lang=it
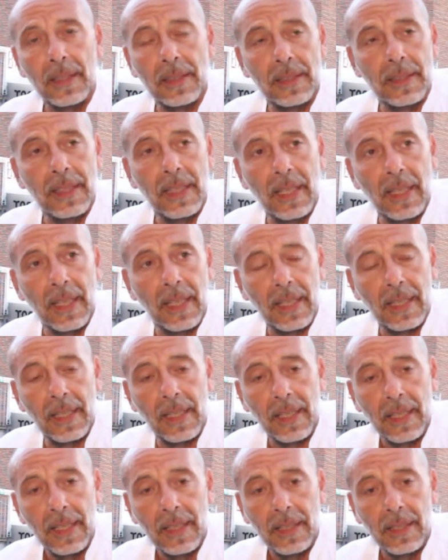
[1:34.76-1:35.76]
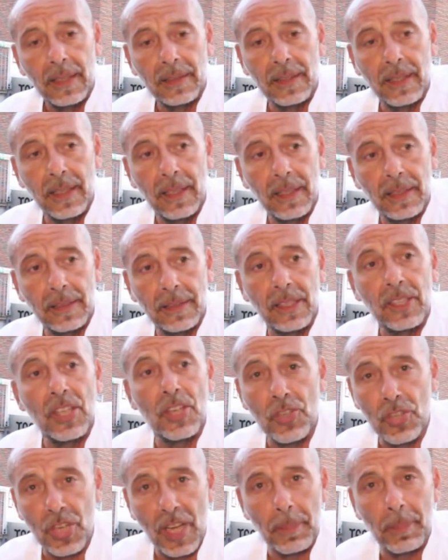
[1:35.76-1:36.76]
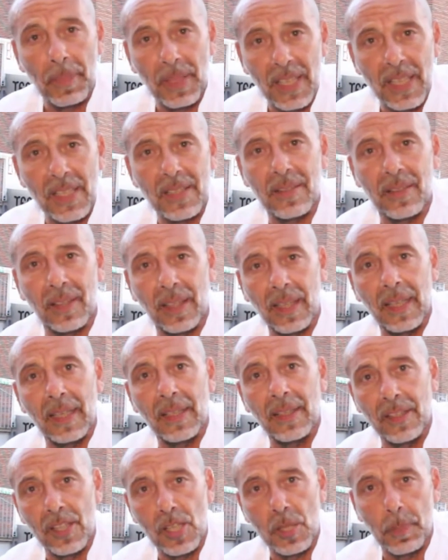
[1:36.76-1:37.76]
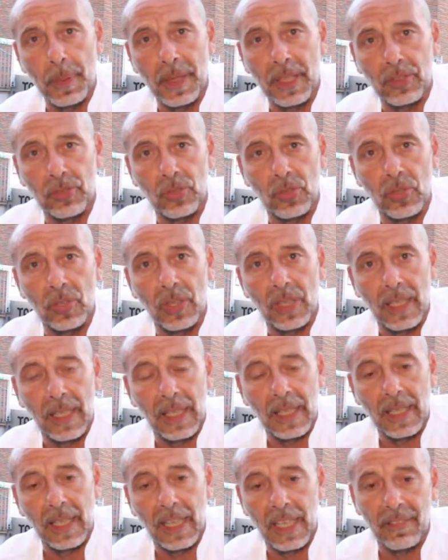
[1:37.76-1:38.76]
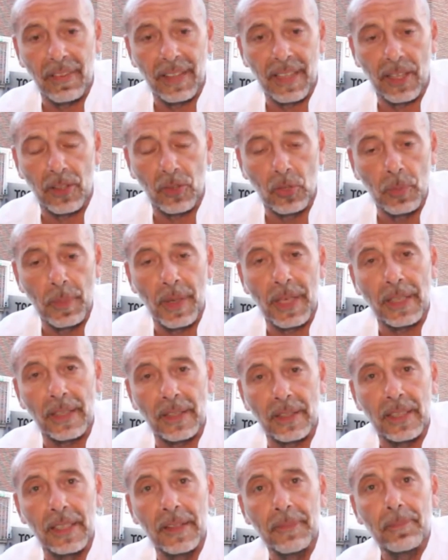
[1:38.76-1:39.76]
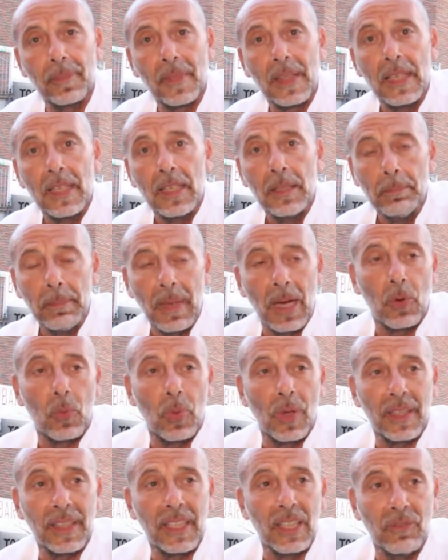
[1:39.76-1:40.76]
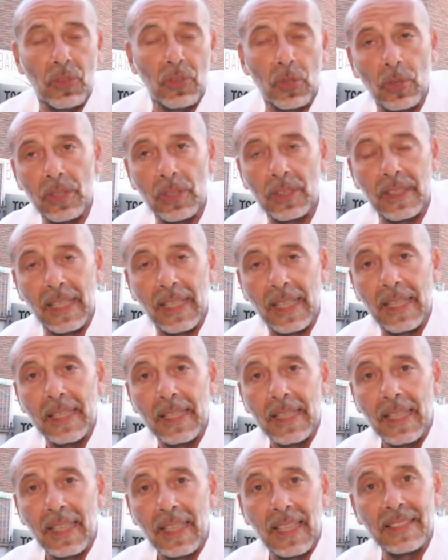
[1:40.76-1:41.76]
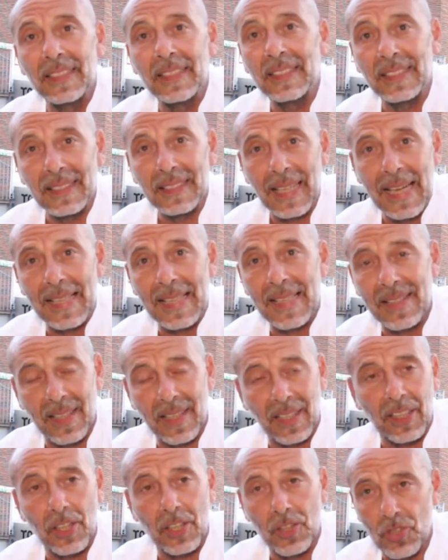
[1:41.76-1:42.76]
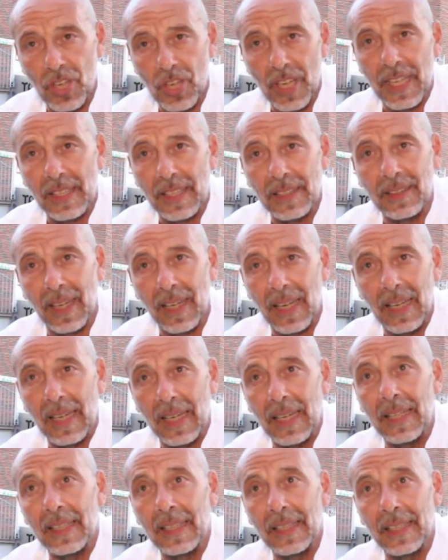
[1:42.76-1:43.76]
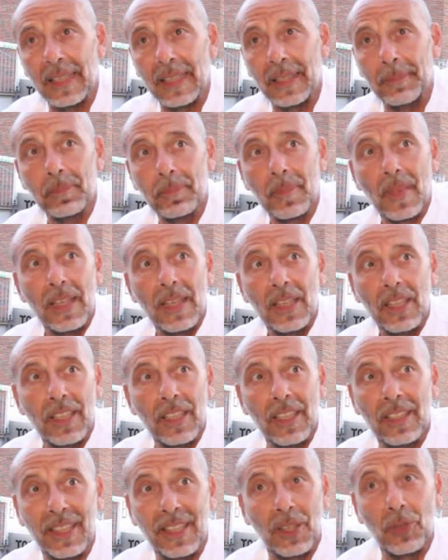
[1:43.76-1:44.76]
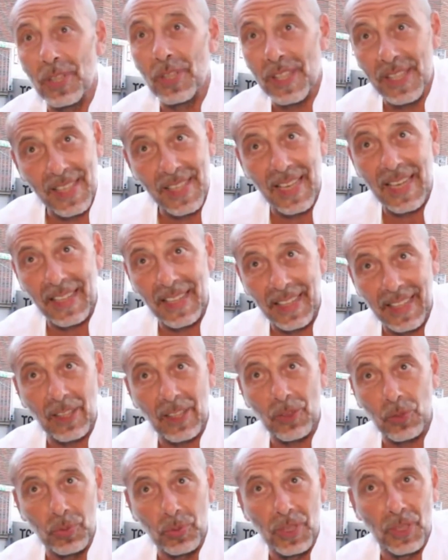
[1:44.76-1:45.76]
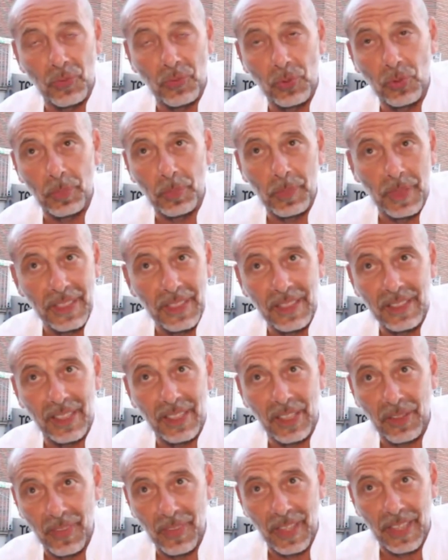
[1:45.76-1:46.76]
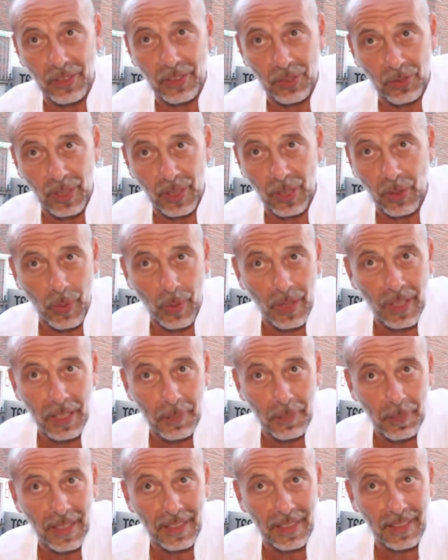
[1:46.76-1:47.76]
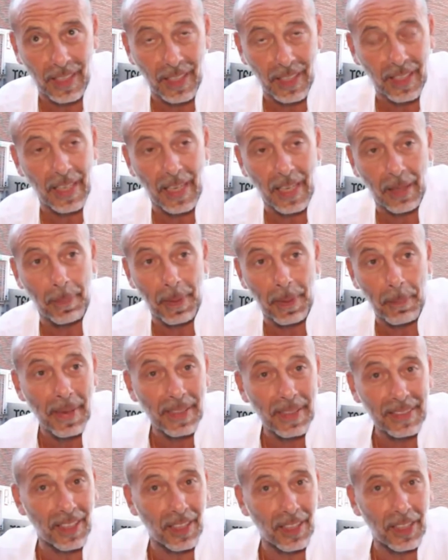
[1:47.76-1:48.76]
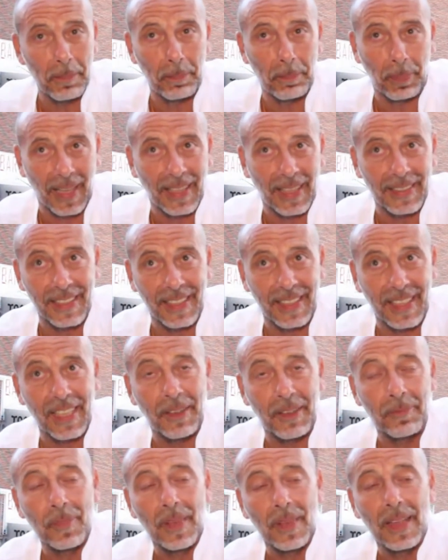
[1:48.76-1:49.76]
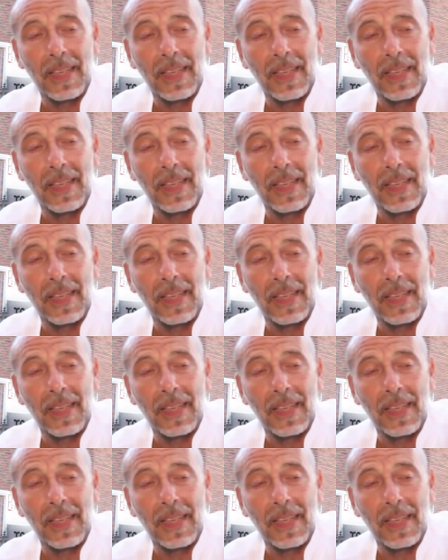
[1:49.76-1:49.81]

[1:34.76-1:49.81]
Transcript: del, del, di chi ci amministra rispetto a, ai vari argomenti, ma qualche volta la distanza che c'è tra eh, il teorizzare alcune forme di intervento e quelle di met eh, metterle in pratica